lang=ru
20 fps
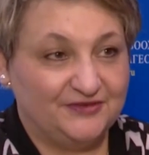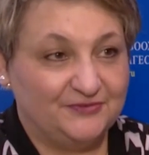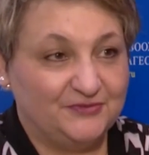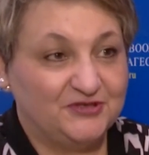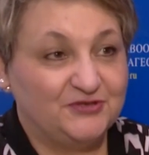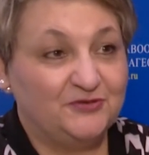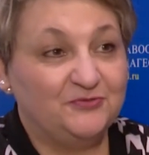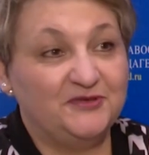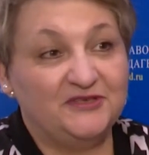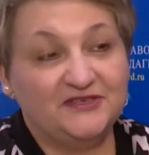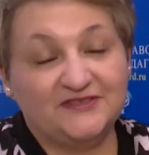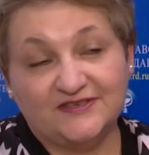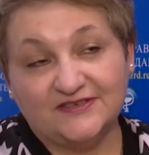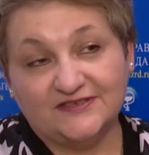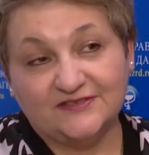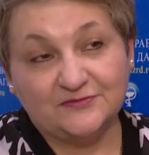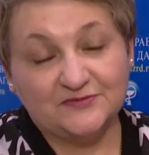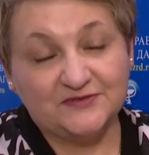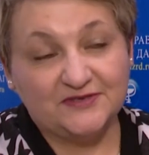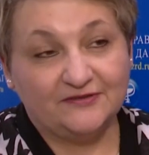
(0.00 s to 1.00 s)
соглашение между
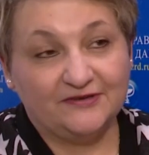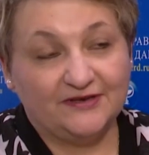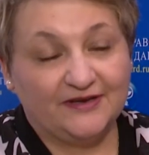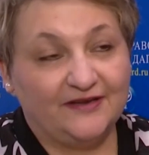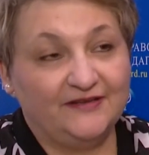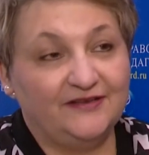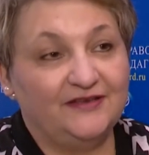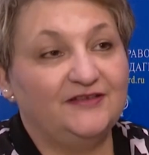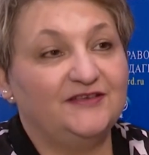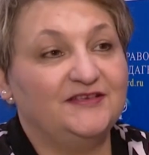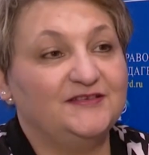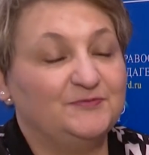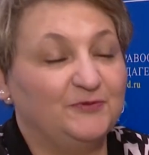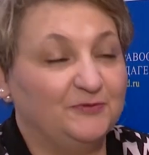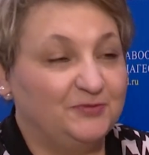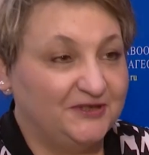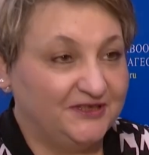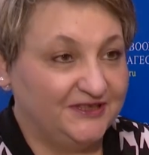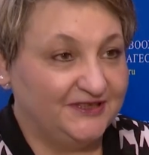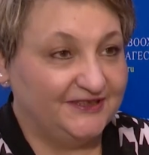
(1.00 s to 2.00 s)
Министерством здравоохранения
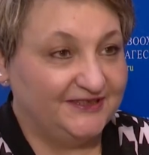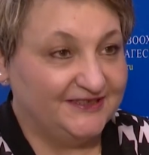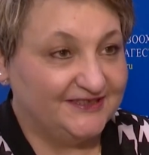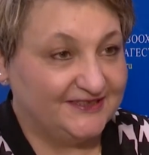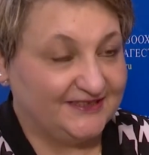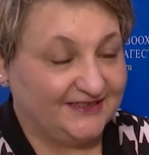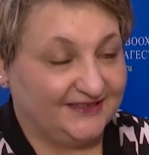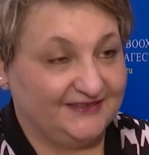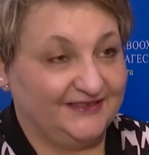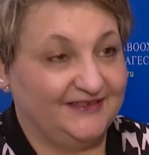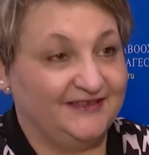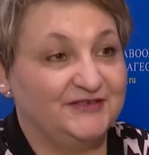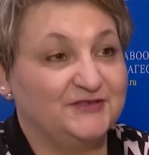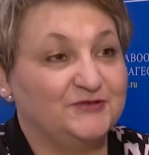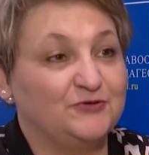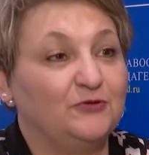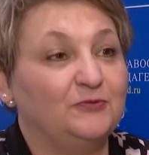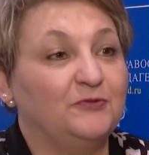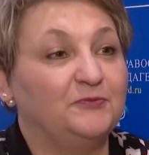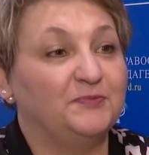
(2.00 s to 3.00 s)
Республики Дагестан и
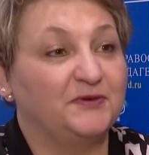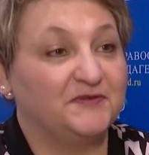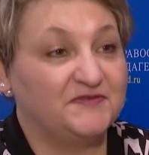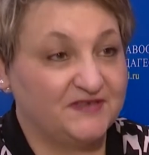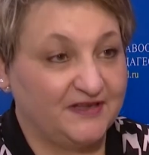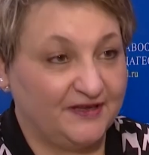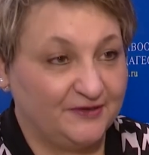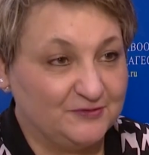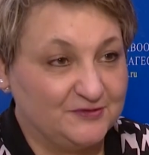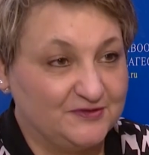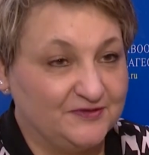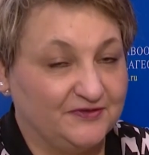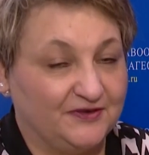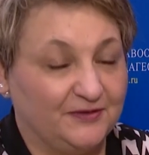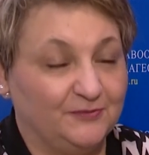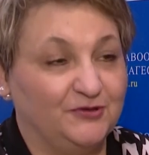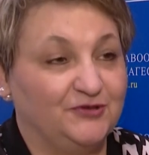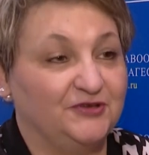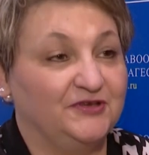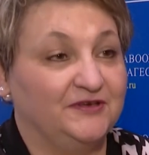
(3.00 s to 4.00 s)
Рискомом профсоюзов
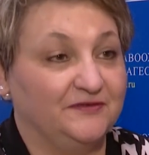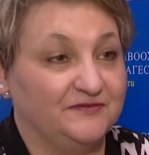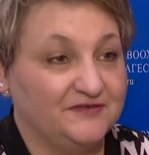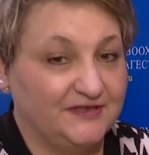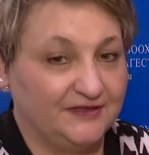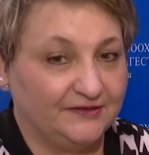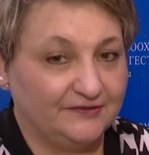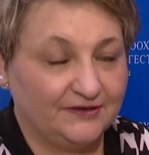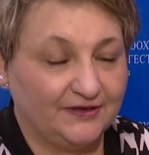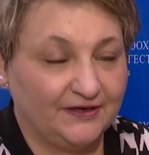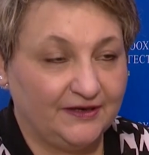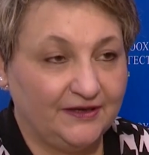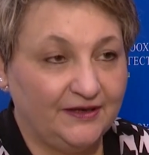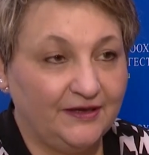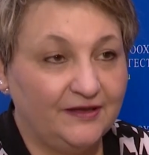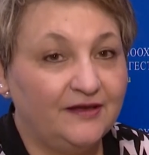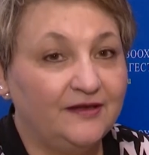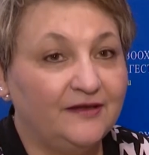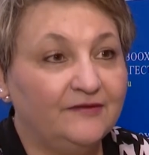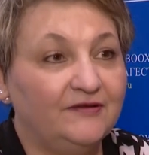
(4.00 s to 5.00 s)
работников
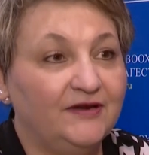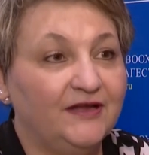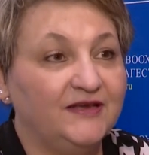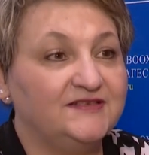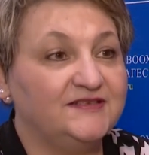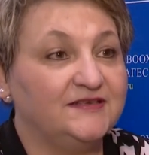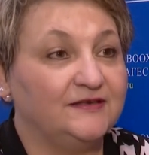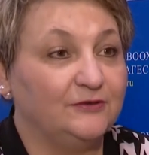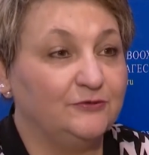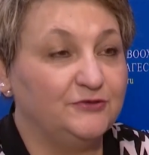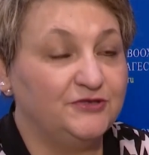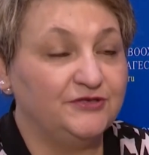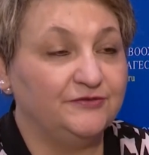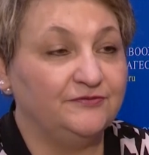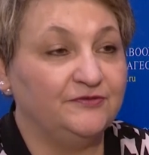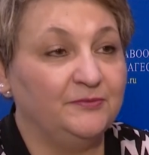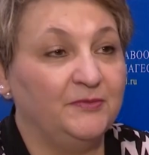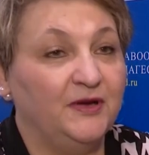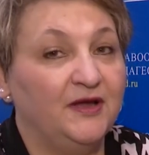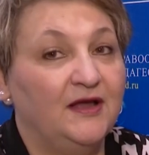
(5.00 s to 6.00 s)
здравоохранения является
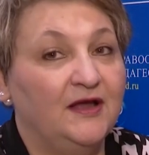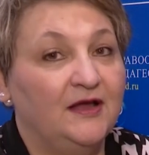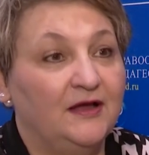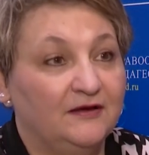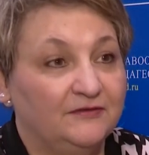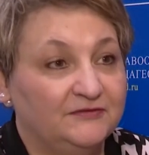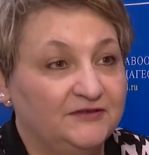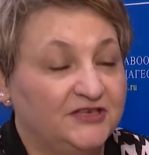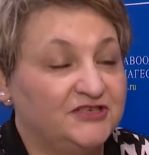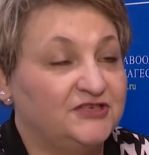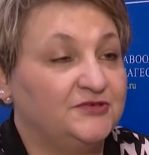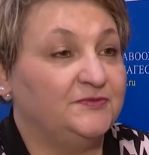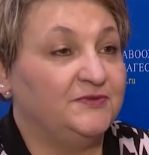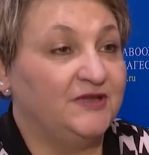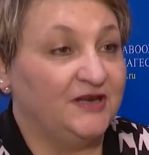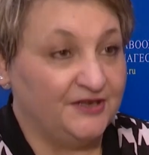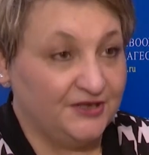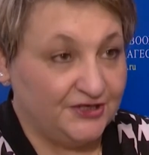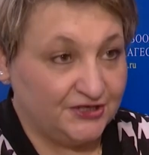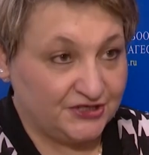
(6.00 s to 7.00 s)
ключевым в нашей
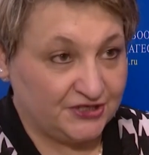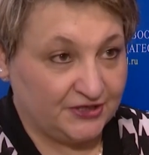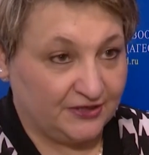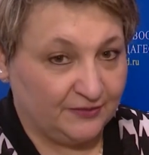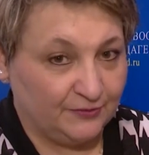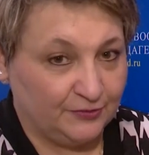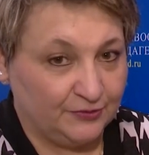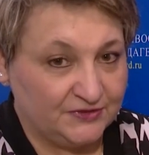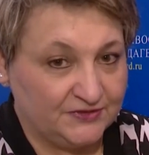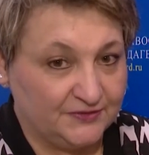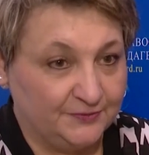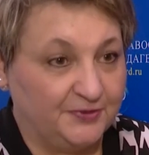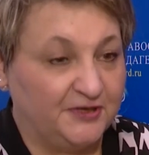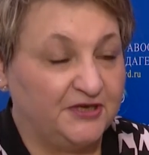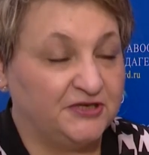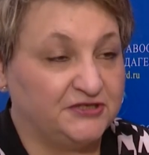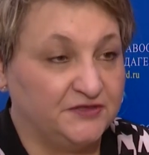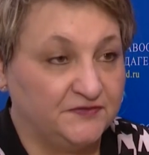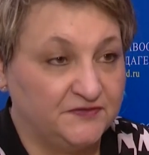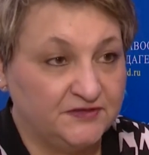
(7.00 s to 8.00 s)
дальнейшей работе.
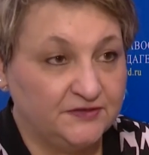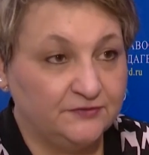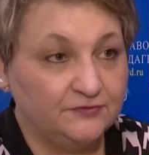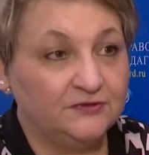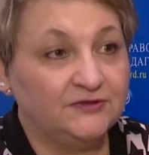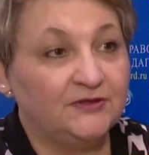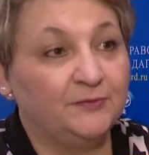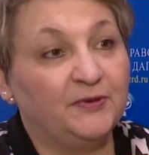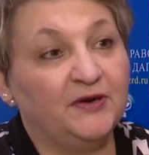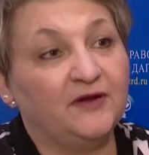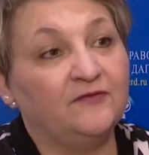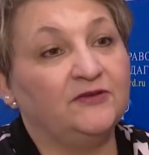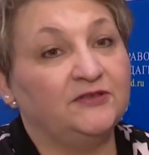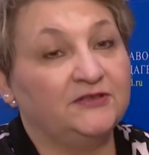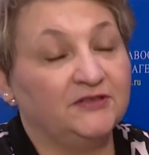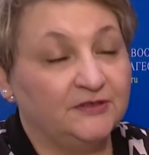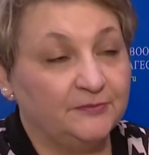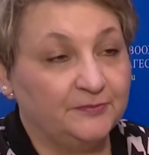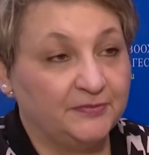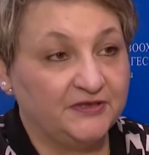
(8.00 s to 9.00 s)
Прежде всего
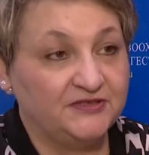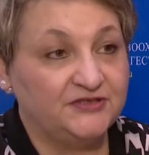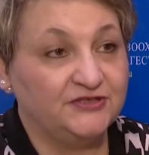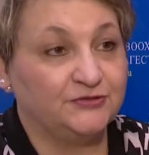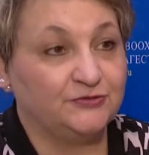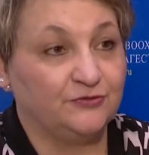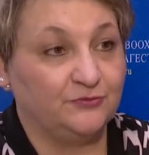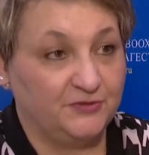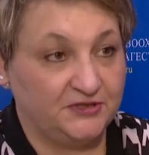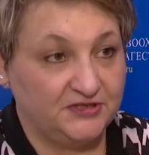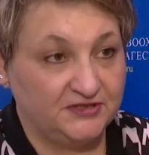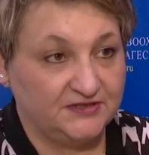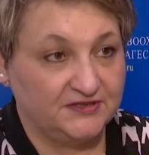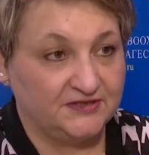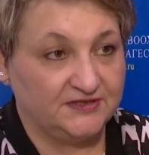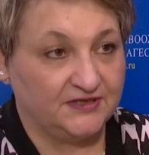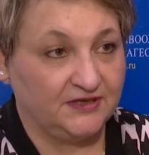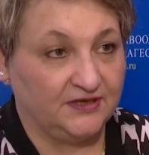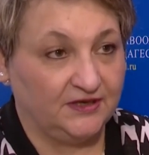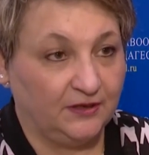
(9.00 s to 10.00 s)
направлены на поддержку
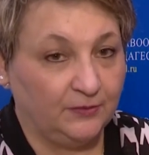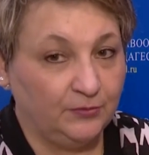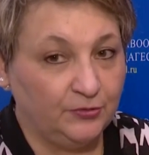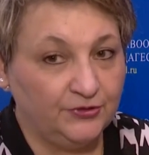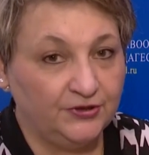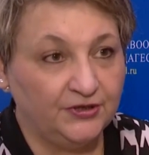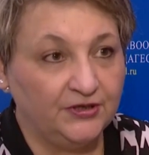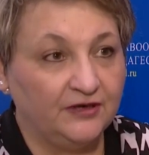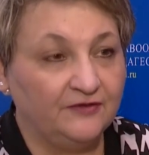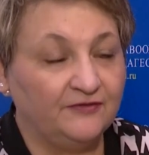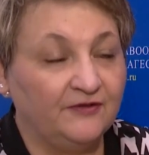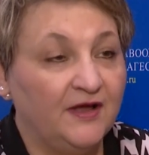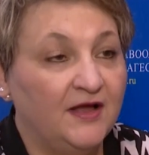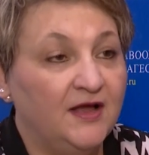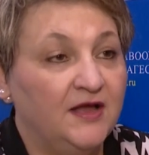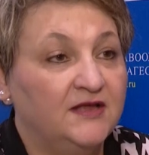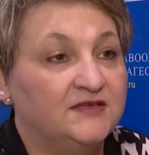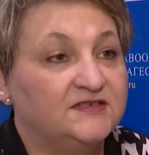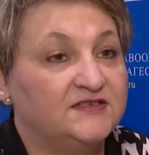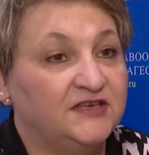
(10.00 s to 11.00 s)
медицинских работников,
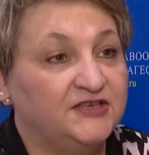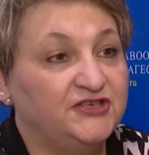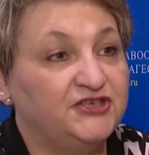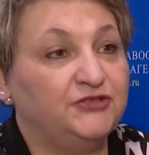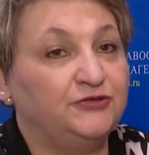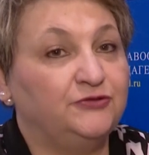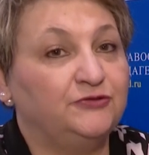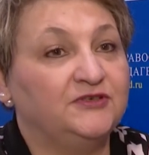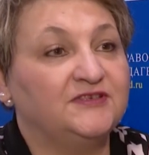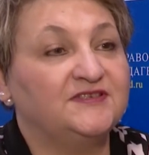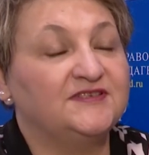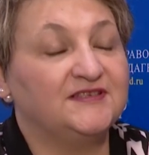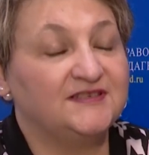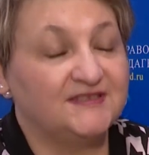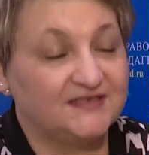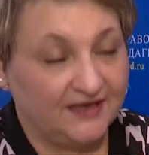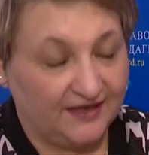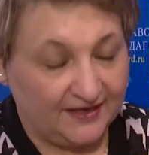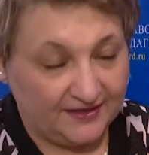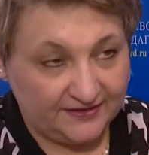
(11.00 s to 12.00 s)
защиту их
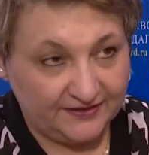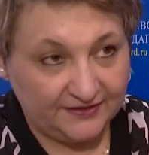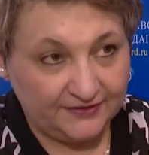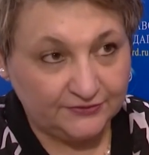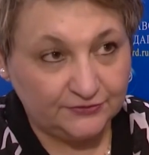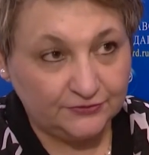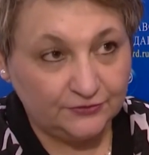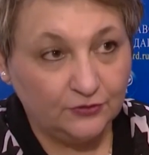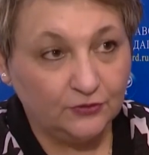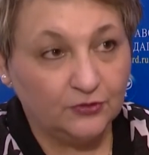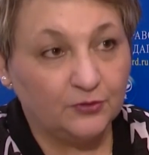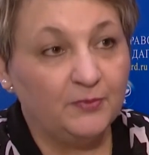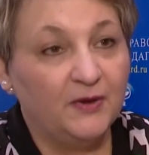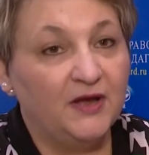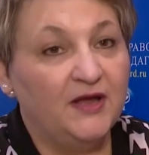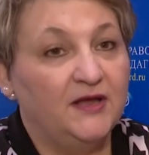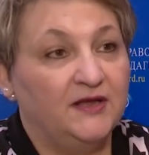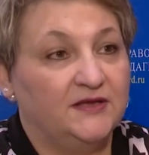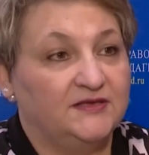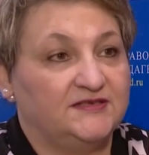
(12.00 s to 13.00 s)
социальных норм,
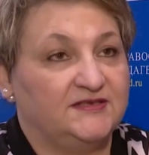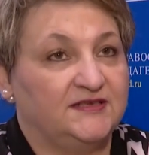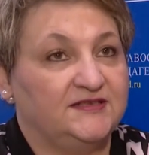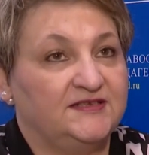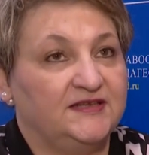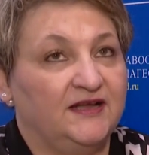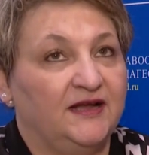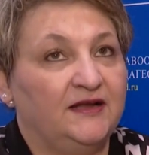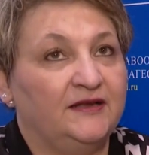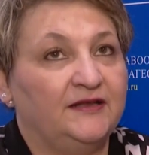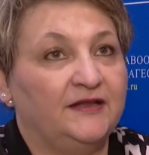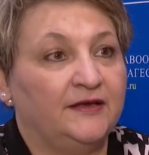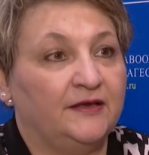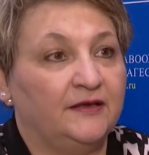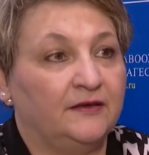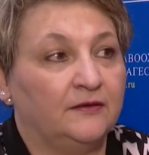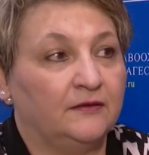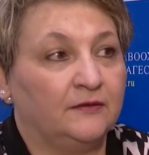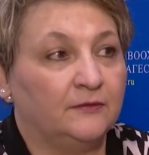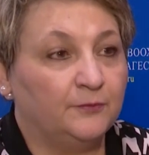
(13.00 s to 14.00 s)

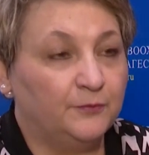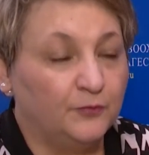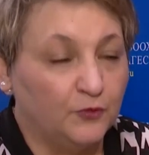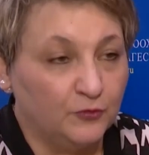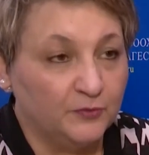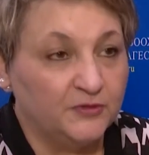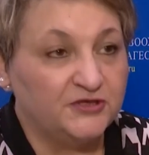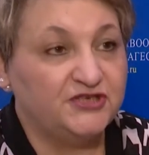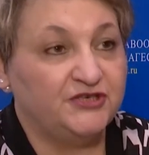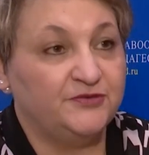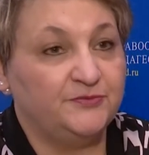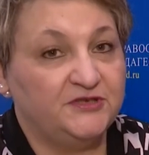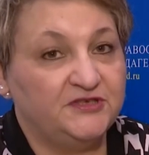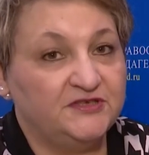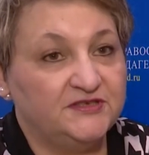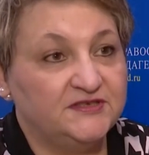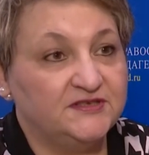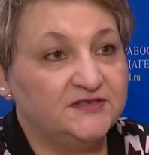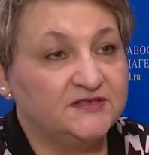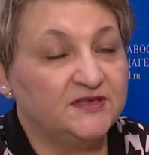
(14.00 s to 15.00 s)
социальной э, помощи
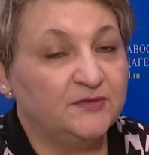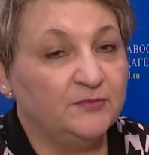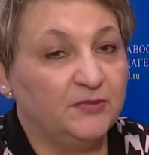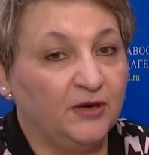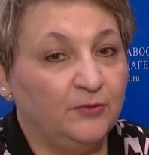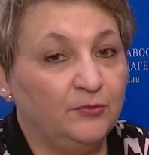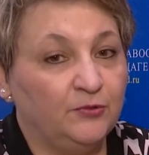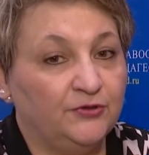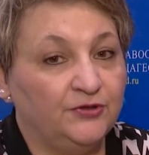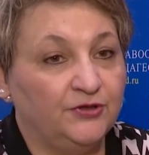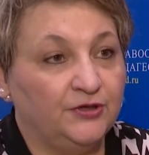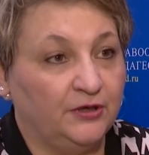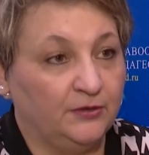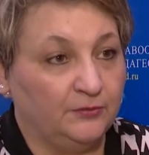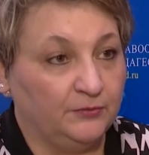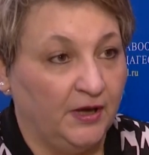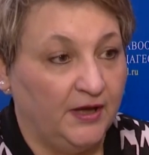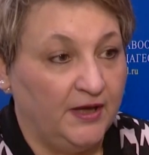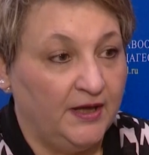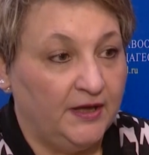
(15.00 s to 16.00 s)
медицинским
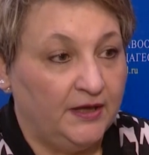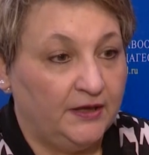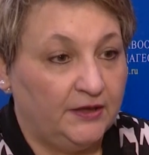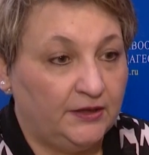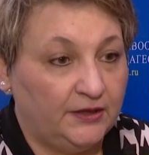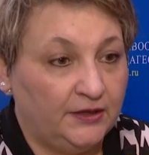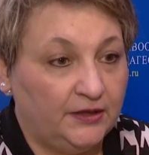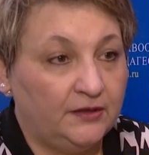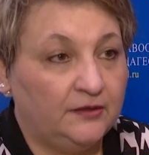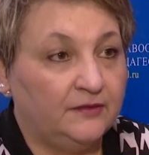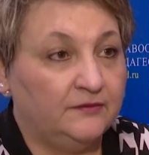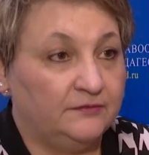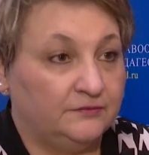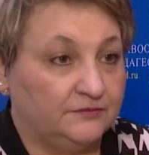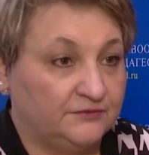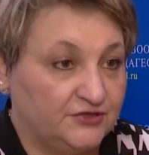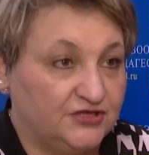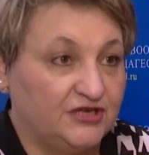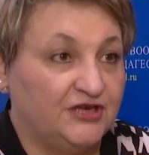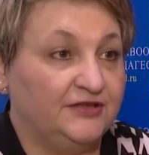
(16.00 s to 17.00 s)
работникам и
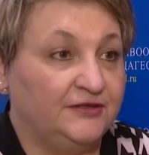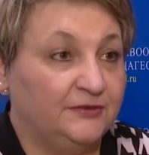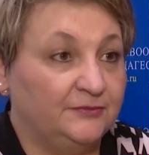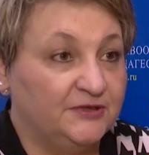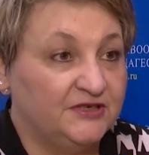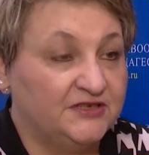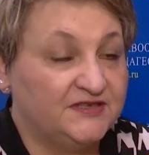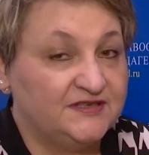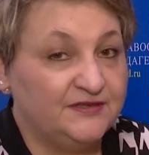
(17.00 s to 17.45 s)
членам их